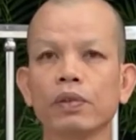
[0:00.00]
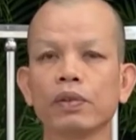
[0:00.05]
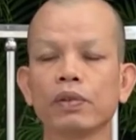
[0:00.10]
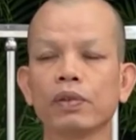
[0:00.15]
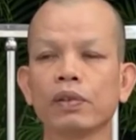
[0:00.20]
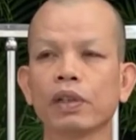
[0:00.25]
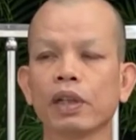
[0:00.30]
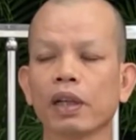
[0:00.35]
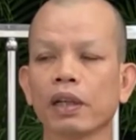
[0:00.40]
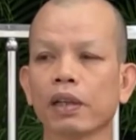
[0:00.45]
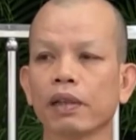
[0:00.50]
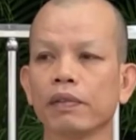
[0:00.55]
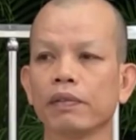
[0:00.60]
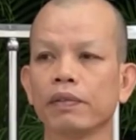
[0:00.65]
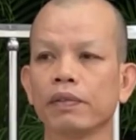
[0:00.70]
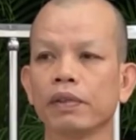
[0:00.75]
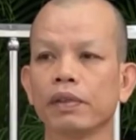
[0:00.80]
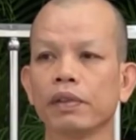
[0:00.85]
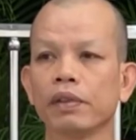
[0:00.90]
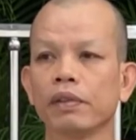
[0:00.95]
สูงสุดกับ
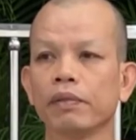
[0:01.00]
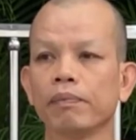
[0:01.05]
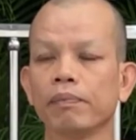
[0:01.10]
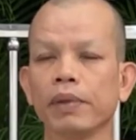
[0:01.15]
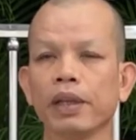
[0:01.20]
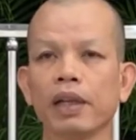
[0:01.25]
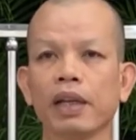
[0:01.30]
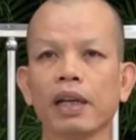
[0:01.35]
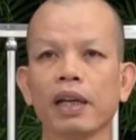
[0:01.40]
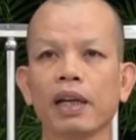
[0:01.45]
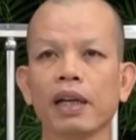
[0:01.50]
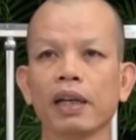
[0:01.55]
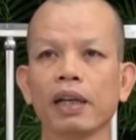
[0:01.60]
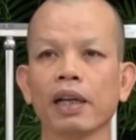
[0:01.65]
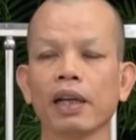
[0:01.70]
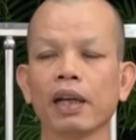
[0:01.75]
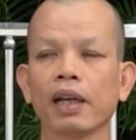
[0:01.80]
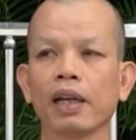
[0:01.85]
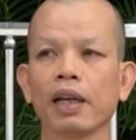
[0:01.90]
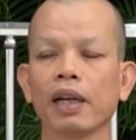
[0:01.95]
เป็นละ
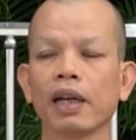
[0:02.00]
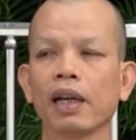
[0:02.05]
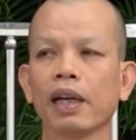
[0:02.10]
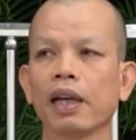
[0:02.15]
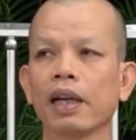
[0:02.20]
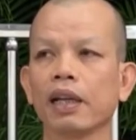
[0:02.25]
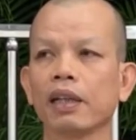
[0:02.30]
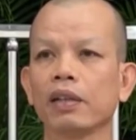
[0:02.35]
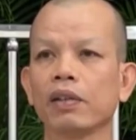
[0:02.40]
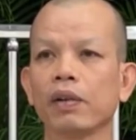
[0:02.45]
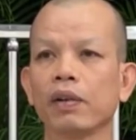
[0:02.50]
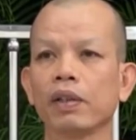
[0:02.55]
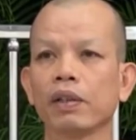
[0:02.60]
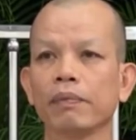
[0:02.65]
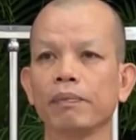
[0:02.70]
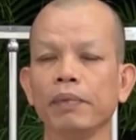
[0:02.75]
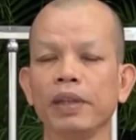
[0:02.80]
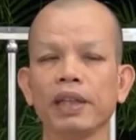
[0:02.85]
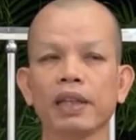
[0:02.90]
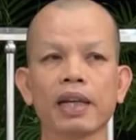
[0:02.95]
อรหันตอน
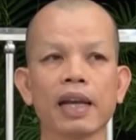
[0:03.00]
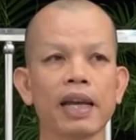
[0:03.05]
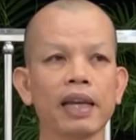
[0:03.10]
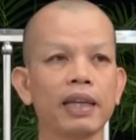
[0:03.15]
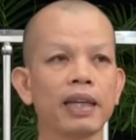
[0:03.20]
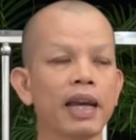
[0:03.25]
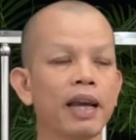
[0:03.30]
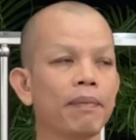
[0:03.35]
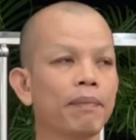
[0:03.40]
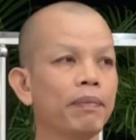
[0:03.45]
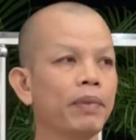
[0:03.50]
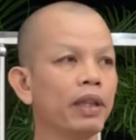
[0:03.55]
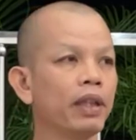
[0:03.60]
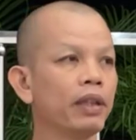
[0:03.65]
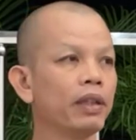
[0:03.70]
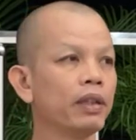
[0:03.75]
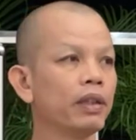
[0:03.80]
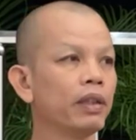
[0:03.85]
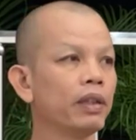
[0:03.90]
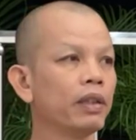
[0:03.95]
มีไก่หยาบ
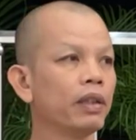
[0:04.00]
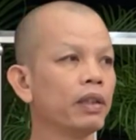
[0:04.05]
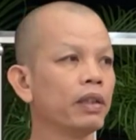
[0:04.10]
นี่